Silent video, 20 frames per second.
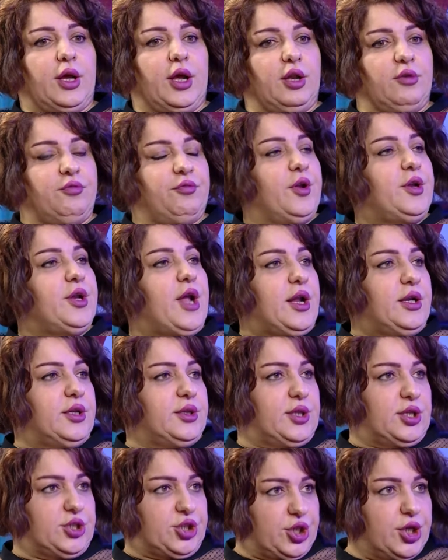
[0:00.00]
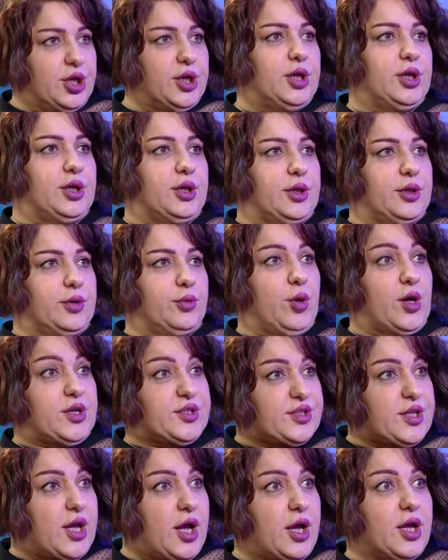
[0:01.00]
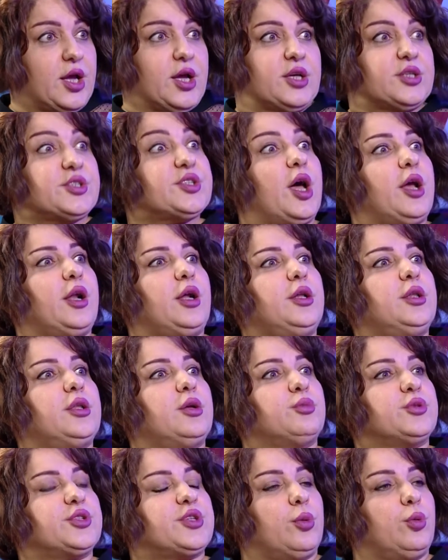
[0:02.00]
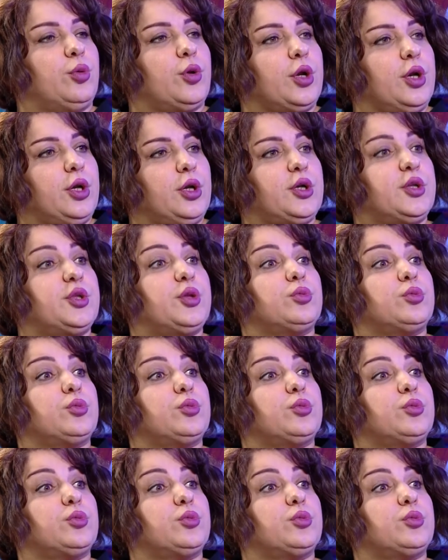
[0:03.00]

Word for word: الفنان التشكيلي وهسه صار عندنا مصورين